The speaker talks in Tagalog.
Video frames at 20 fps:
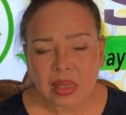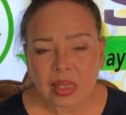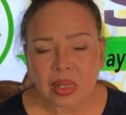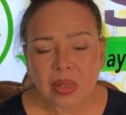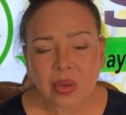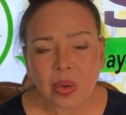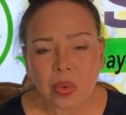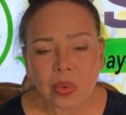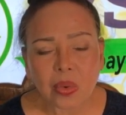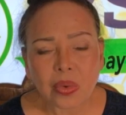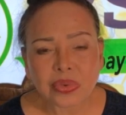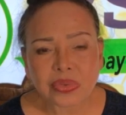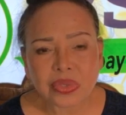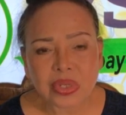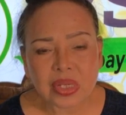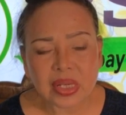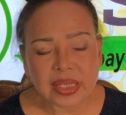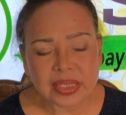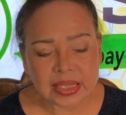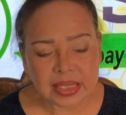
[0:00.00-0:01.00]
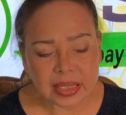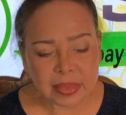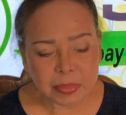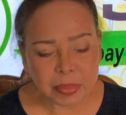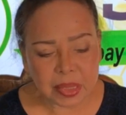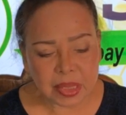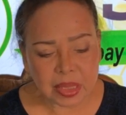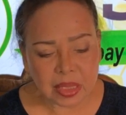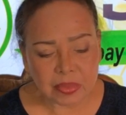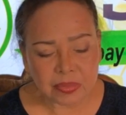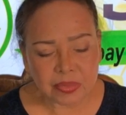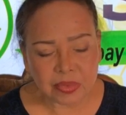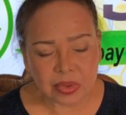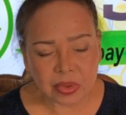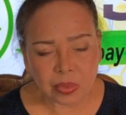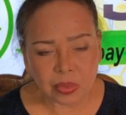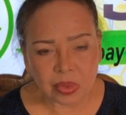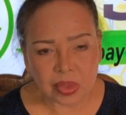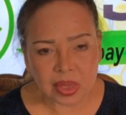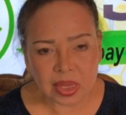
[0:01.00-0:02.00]
nagkukos din ng sleeping
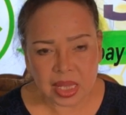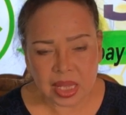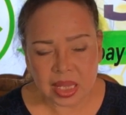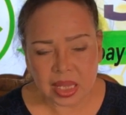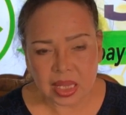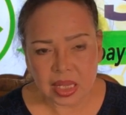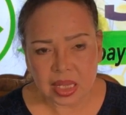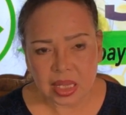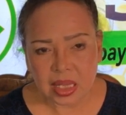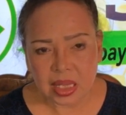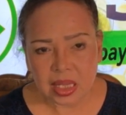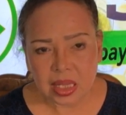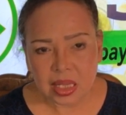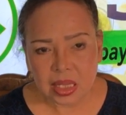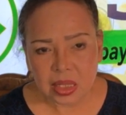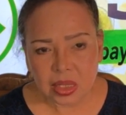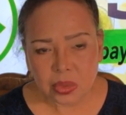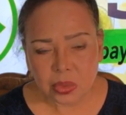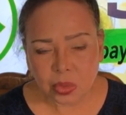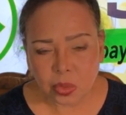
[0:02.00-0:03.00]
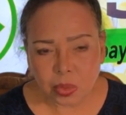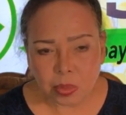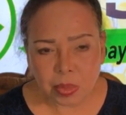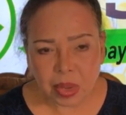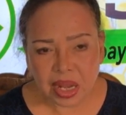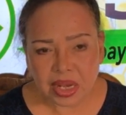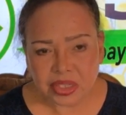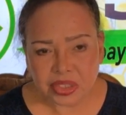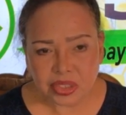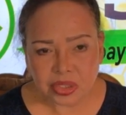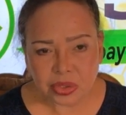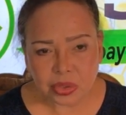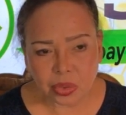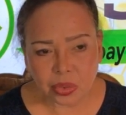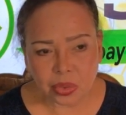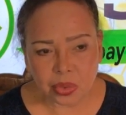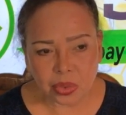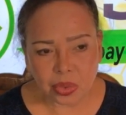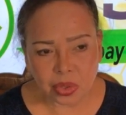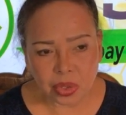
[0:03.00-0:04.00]
difficulty. Too much
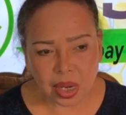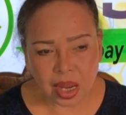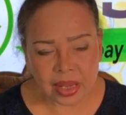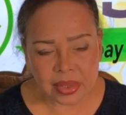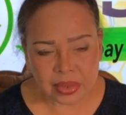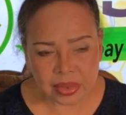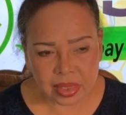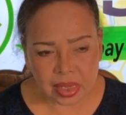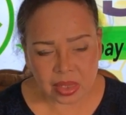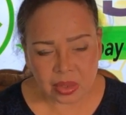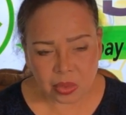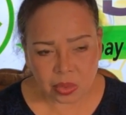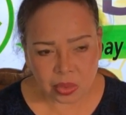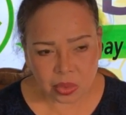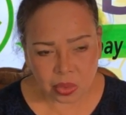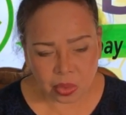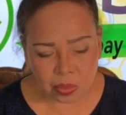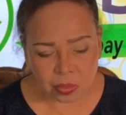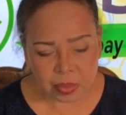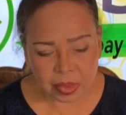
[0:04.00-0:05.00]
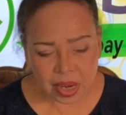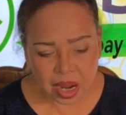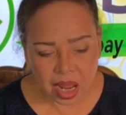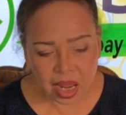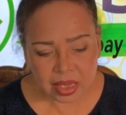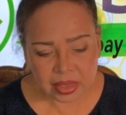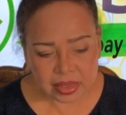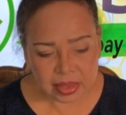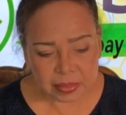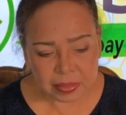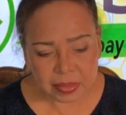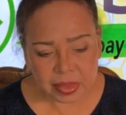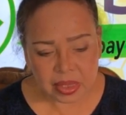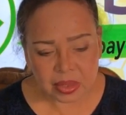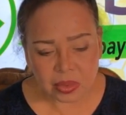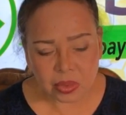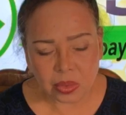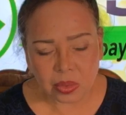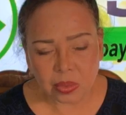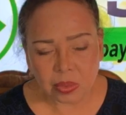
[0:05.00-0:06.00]
or under or overactive,
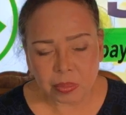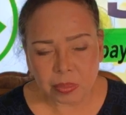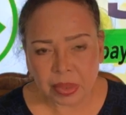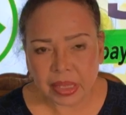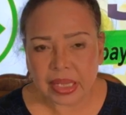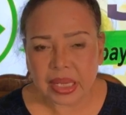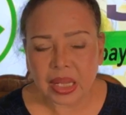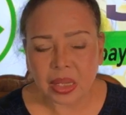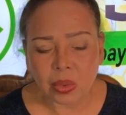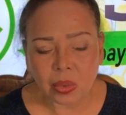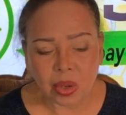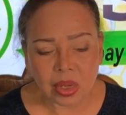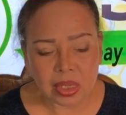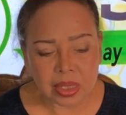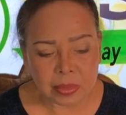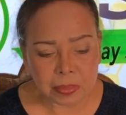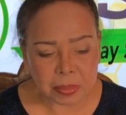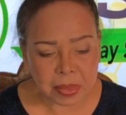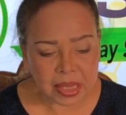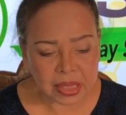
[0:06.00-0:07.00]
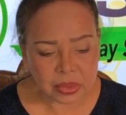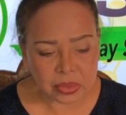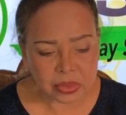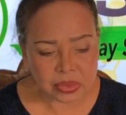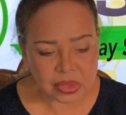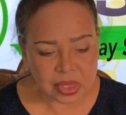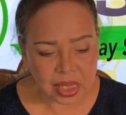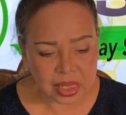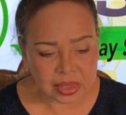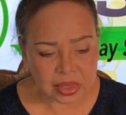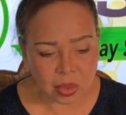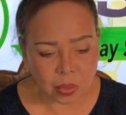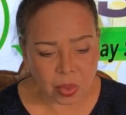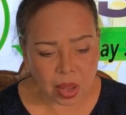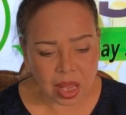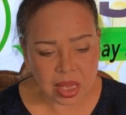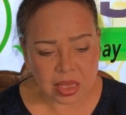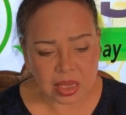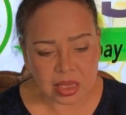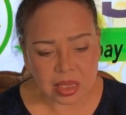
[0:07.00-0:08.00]
ganun, pareho ang epekto sa
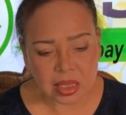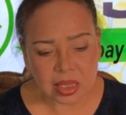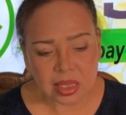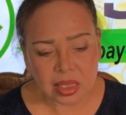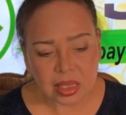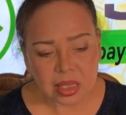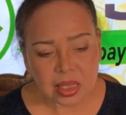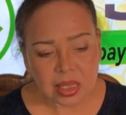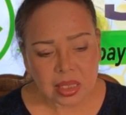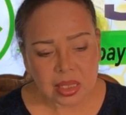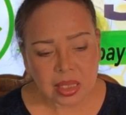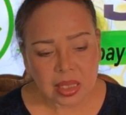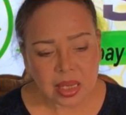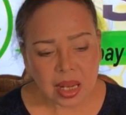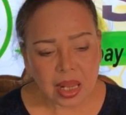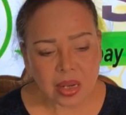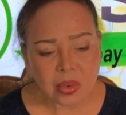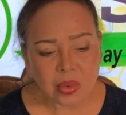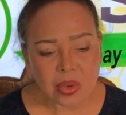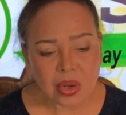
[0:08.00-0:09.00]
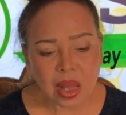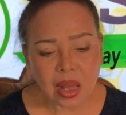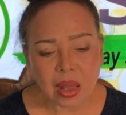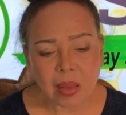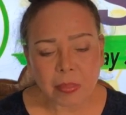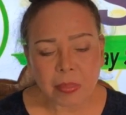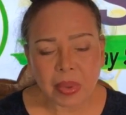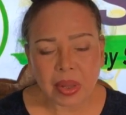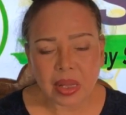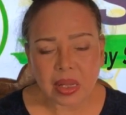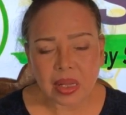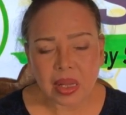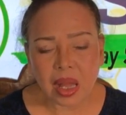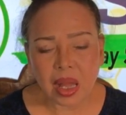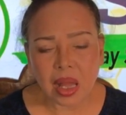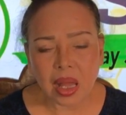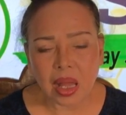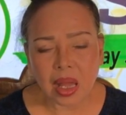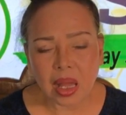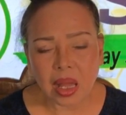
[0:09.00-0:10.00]
katawan. Lalo na kapag
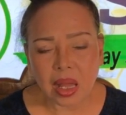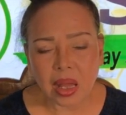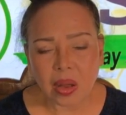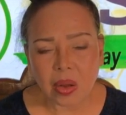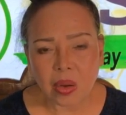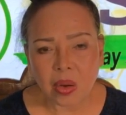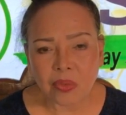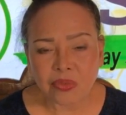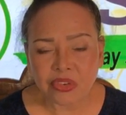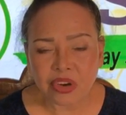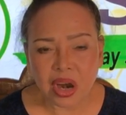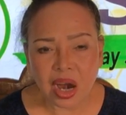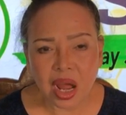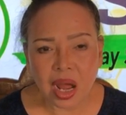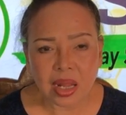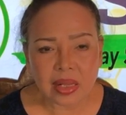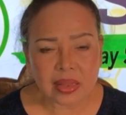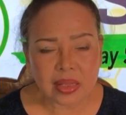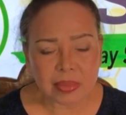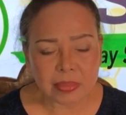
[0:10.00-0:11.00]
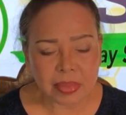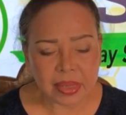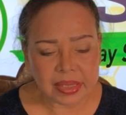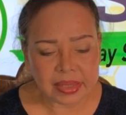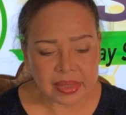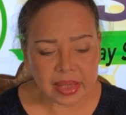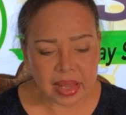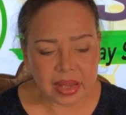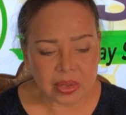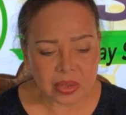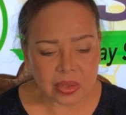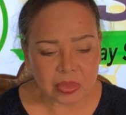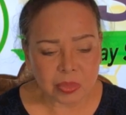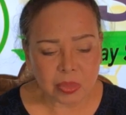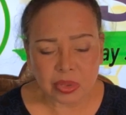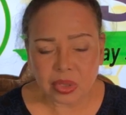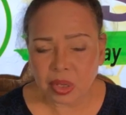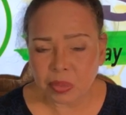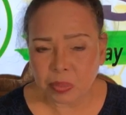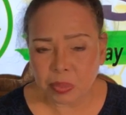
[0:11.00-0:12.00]
uh, overactive ang thyroid
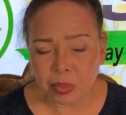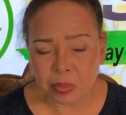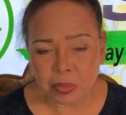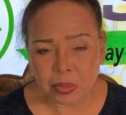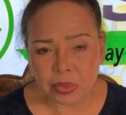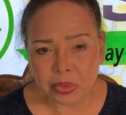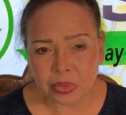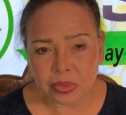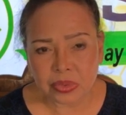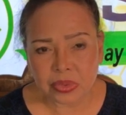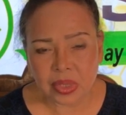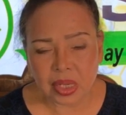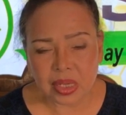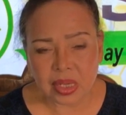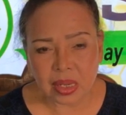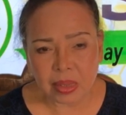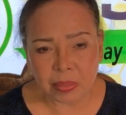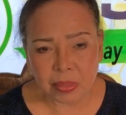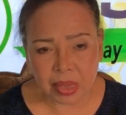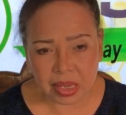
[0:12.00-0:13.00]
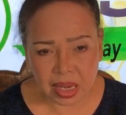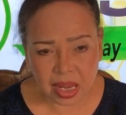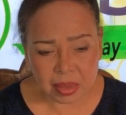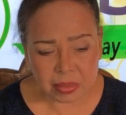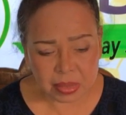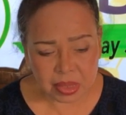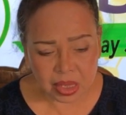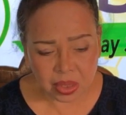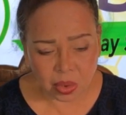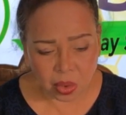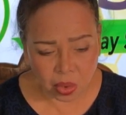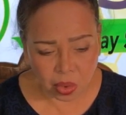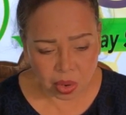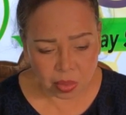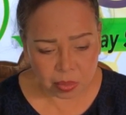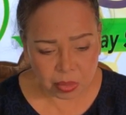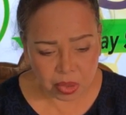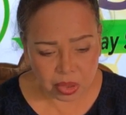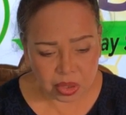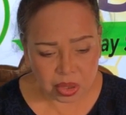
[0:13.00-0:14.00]
mo, nagpo-produce ka ng maraming
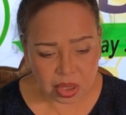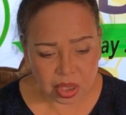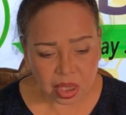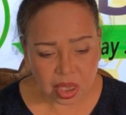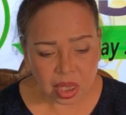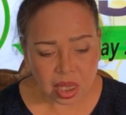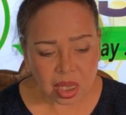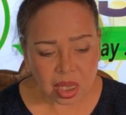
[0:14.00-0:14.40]
hormone,